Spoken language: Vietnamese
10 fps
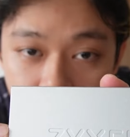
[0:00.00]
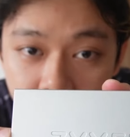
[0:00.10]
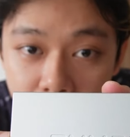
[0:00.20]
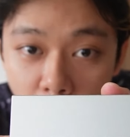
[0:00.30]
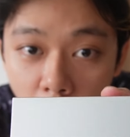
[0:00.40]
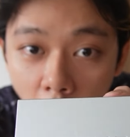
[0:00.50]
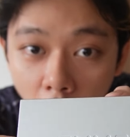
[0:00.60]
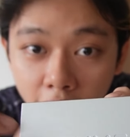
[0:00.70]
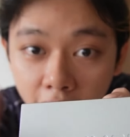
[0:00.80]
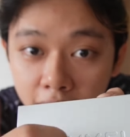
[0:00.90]
thiết kế vỏ
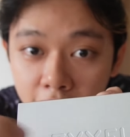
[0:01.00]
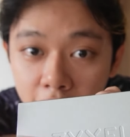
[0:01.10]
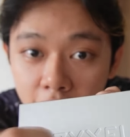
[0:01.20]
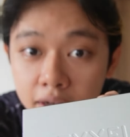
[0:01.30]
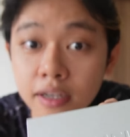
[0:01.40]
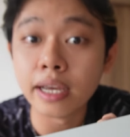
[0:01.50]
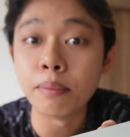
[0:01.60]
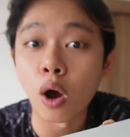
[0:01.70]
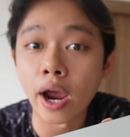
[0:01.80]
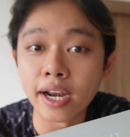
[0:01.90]
gọn nè kim
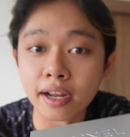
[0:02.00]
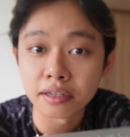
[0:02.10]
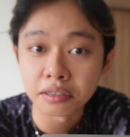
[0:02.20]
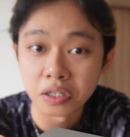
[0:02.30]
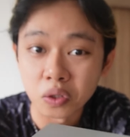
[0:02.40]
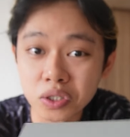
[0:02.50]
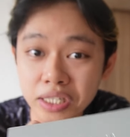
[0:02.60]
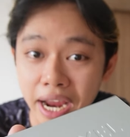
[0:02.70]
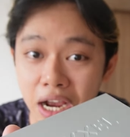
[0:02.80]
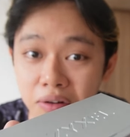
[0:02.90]
loại nè nhìn nó sang